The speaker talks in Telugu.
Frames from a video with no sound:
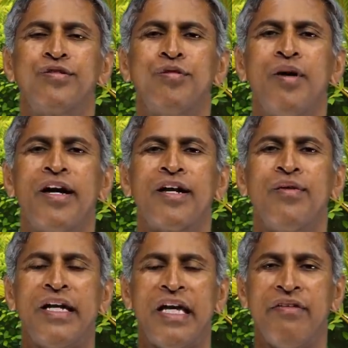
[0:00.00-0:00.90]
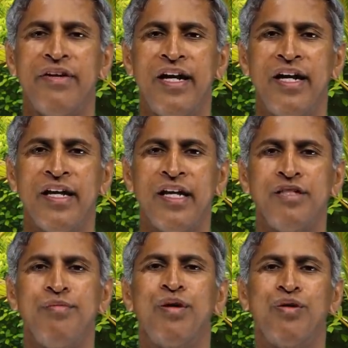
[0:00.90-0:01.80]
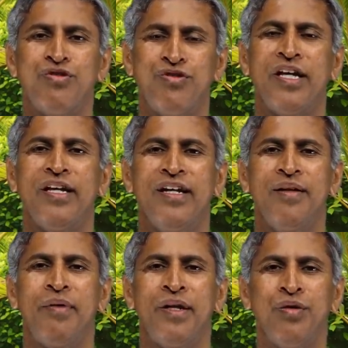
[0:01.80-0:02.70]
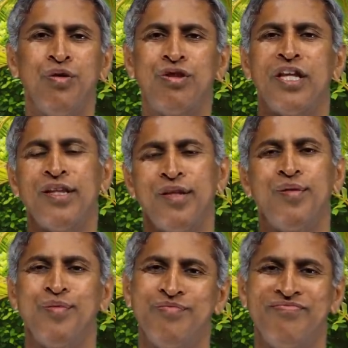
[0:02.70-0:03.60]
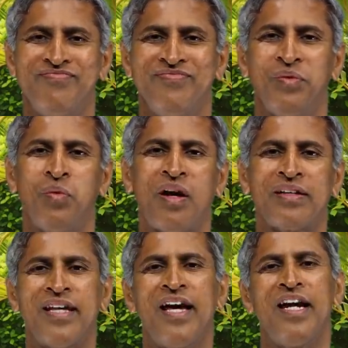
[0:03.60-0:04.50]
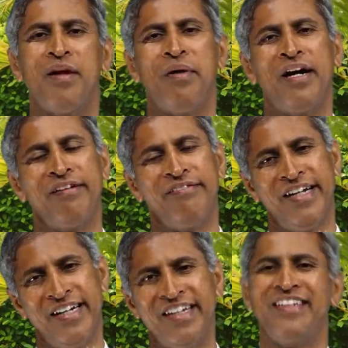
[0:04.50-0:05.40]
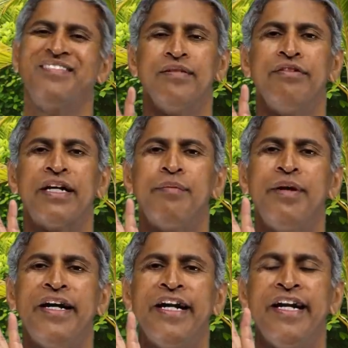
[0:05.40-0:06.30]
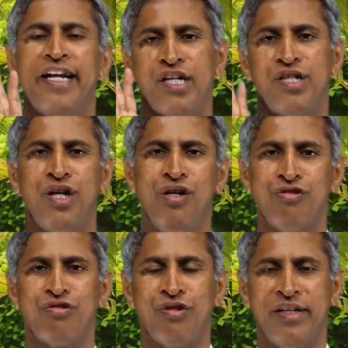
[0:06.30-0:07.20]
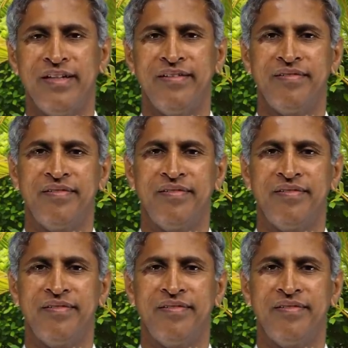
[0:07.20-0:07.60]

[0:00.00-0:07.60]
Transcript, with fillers: సుమారుగా ఒక ఇరవై ఏళ్ళు ఏజ్ మీకు వస్తే మరి యూత్ అందరూ ఒక్కసారి నా మాట వినండి విటమిన్ డి టెస్ట్ చేయించుకోండి